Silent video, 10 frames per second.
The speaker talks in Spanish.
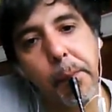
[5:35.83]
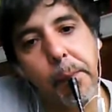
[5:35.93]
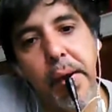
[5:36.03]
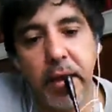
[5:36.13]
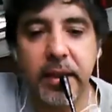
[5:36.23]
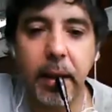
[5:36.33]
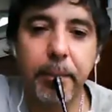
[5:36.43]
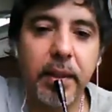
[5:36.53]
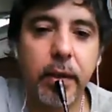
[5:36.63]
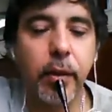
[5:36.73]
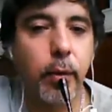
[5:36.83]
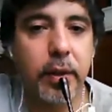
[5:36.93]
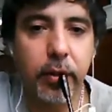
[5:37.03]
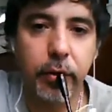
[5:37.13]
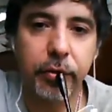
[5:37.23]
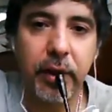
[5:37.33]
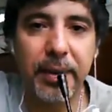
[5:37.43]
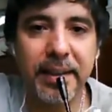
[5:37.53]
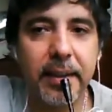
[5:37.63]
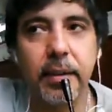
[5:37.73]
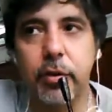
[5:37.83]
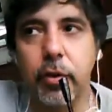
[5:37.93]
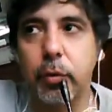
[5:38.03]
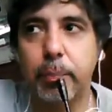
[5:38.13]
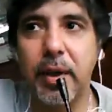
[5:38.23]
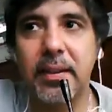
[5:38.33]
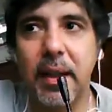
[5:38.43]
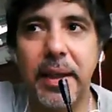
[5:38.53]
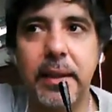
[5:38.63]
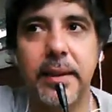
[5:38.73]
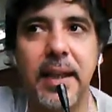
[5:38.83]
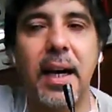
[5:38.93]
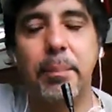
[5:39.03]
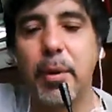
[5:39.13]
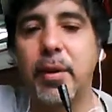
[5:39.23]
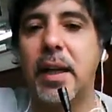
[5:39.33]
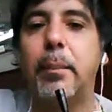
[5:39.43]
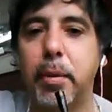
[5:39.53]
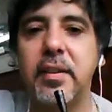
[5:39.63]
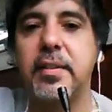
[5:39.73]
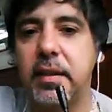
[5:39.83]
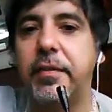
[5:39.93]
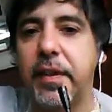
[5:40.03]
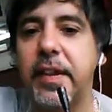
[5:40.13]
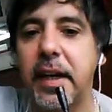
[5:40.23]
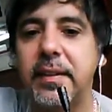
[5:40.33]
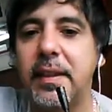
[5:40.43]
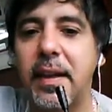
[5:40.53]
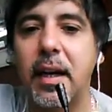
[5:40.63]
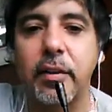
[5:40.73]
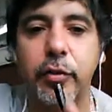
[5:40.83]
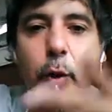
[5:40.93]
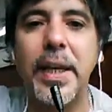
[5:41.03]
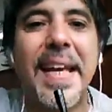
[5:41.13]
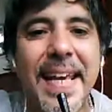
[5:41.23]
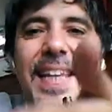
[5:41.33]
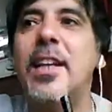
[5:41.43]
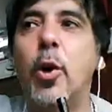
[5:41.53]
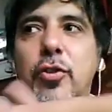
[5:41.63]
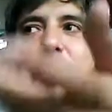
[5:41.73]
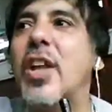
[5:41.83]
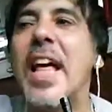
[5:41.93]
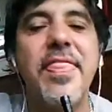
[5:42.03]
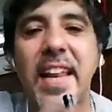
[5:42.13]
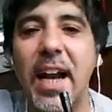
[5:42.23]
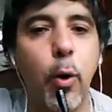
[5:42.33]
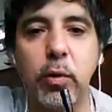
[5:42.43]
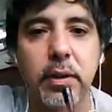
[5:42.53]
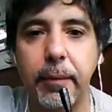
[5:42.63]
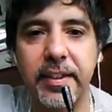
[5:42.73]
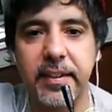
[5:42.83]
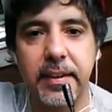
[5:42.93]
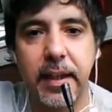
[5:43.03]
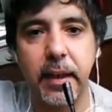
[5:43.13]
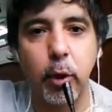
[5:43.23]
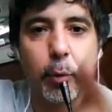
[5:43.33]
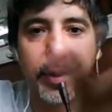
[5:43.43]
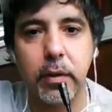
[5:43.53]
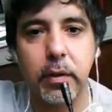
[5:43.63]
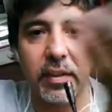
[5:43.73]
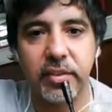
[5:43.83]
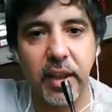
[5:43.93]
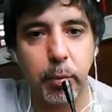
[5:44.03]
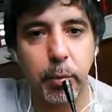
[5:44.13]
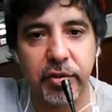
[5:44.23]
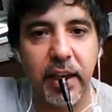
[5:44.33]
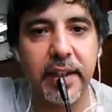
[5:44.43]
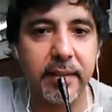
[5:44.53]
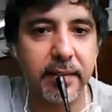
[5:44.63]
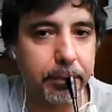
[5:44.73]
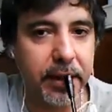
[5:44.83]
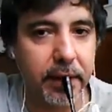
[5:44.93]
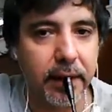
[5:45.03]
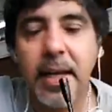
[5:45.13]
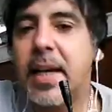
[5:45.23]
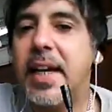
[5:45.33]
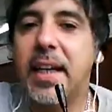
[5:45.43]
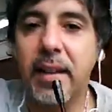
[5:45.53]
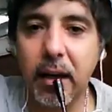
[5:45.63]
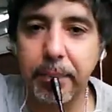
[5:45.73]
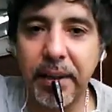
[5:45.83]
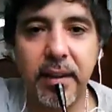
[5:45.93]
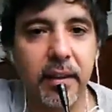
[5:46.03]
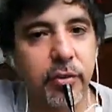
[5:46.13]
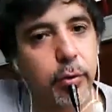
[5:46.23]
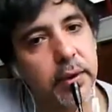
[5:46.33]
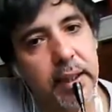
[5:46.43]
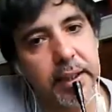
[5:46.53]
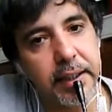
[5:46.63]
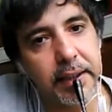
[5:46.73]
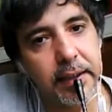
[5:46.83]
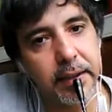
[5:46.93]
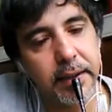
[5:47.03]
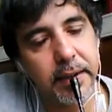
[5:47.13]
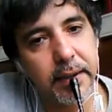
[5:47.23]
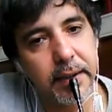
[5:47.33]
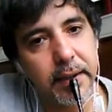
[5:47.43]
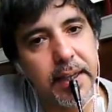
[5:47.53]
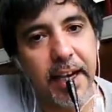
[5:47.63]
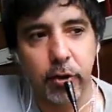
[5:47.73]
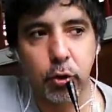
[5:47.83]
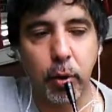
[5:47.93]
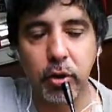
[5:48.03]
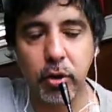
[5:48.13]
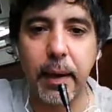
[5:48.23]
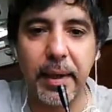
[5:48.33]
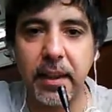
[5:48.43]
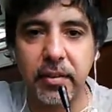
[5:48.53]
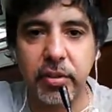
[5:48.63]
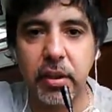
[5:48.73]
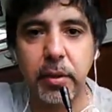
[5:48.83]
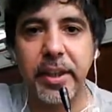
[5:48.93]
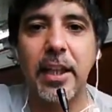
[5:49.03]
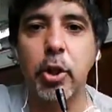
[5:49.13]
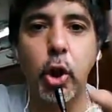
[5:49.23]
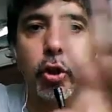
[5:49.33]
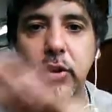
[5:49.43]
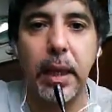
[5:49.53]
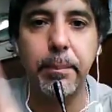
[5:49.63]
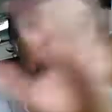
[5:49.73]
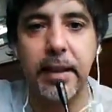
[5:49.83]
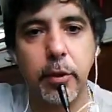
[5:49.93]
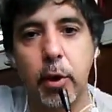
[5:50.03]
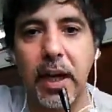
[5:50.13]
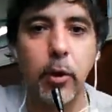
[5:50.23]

Y en medio de todo esto, no solamente esto, supuestamente, ay, porque la Policía Federal tiene la razón y los de la Junta Vecinal del Gobierno de la Ciudad de Buenos Aires también. Y de repente resulta que Estuvo toda la mañana yendo y viniendo, totalmente drogado,